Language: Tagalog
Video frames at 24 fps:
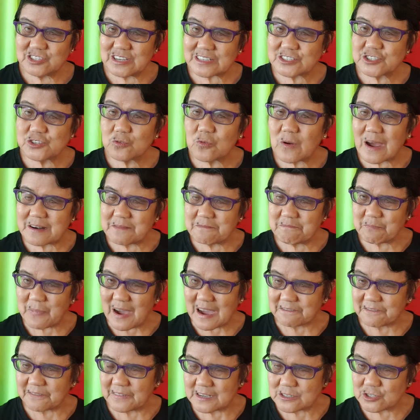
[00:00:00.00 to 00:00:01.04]
just one
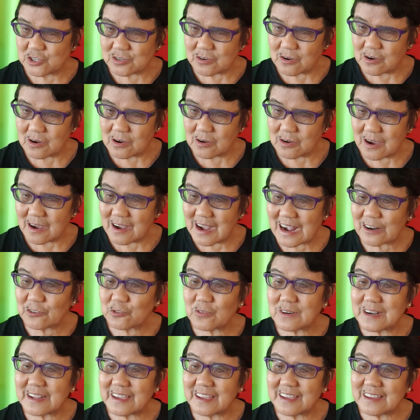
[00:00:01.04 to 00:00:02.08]
puff so
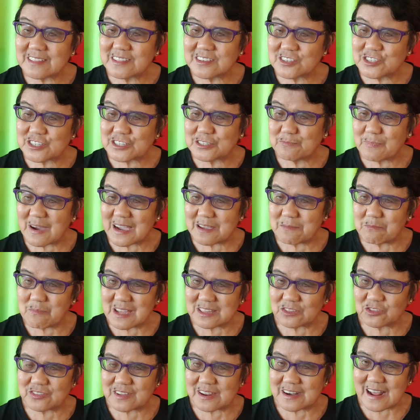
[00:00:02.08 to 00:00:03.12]
actually this is my
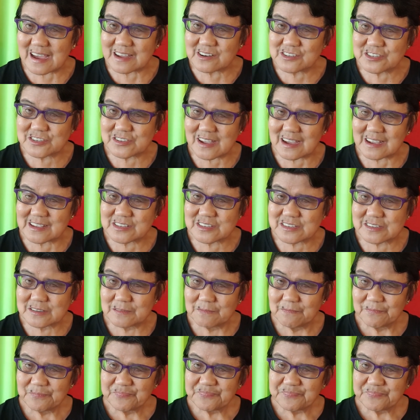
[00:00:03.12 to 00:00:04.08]
maintenance as